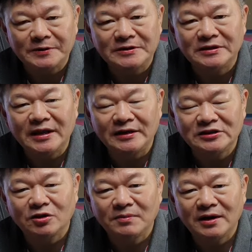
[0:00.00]
그때는
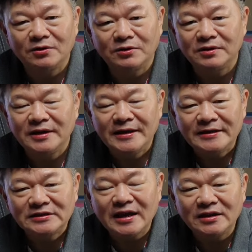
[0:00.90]
정말로
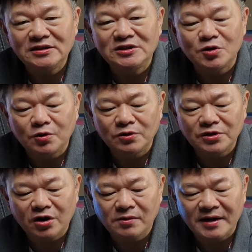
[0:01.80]
생지옥을
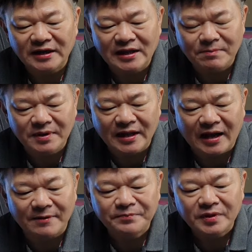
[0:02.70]
경험하게
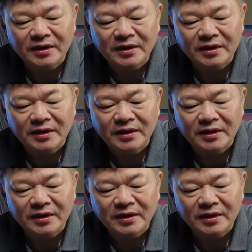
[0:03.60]
됩니다.